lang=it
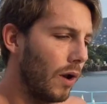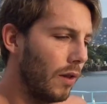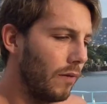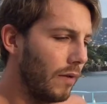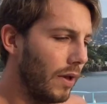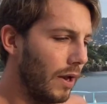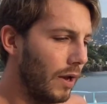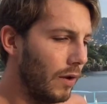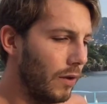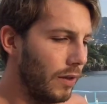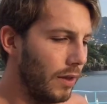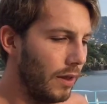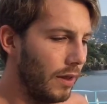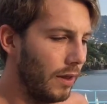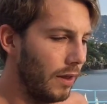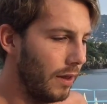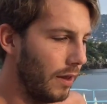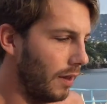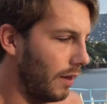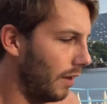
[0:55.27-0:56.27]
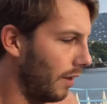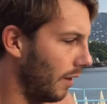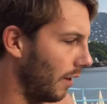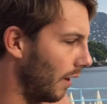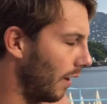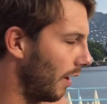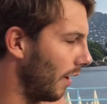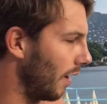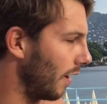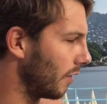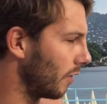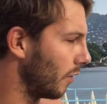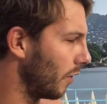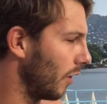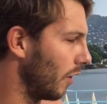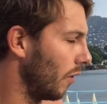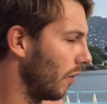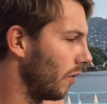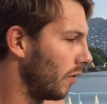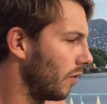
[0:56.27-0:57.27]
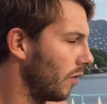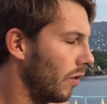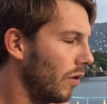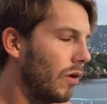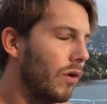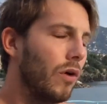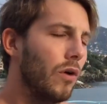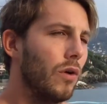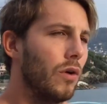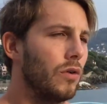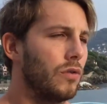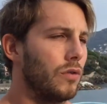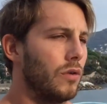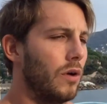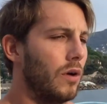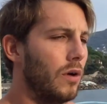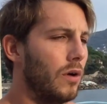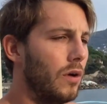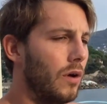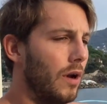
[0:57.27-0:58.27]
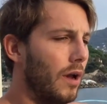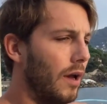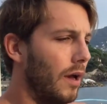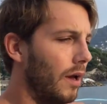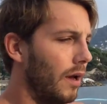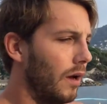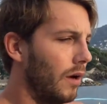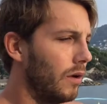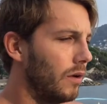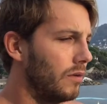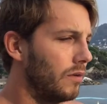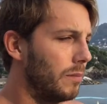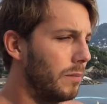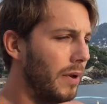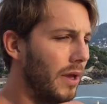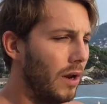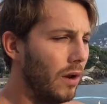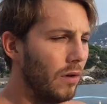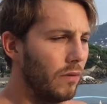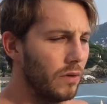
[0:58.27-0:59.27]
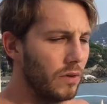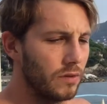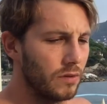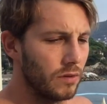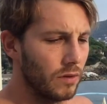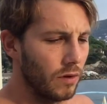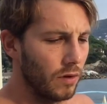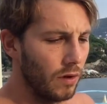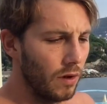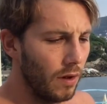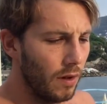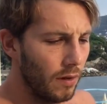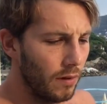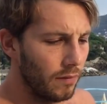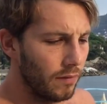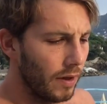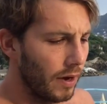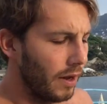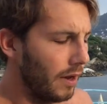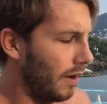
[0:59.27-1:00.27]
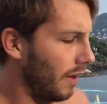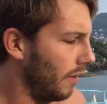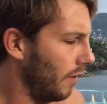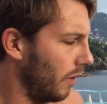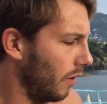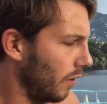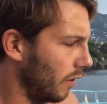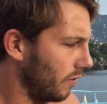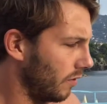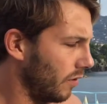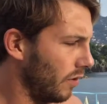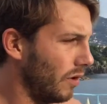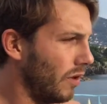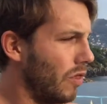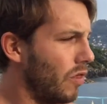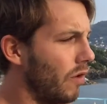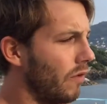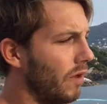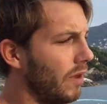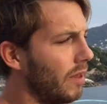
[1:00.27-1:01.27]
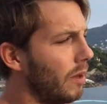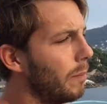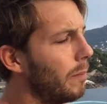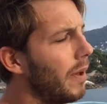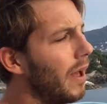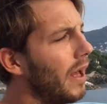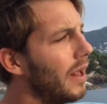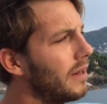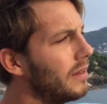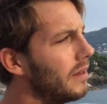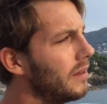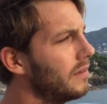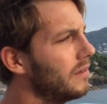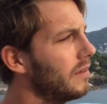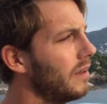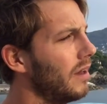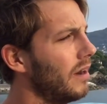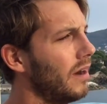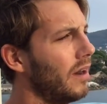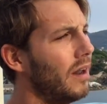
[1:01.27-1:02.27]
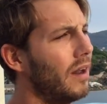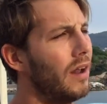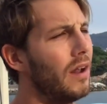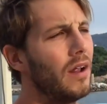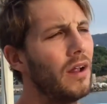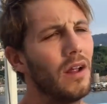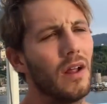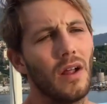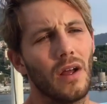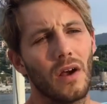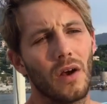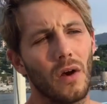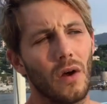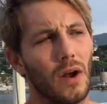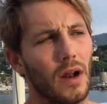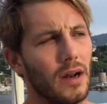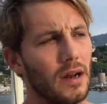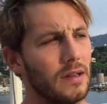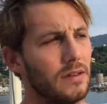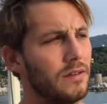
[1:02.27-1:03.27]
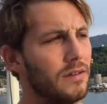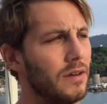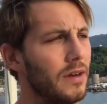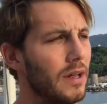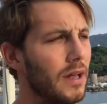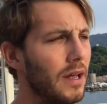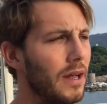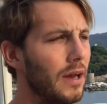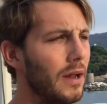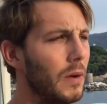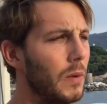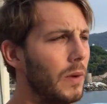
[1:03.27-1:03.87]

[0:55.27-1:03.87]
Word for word: a livello di allenatore non, non lo conosco ancora così bene, l'ho visto fare grandi cose con i giovani del Partizan, con la nazionale,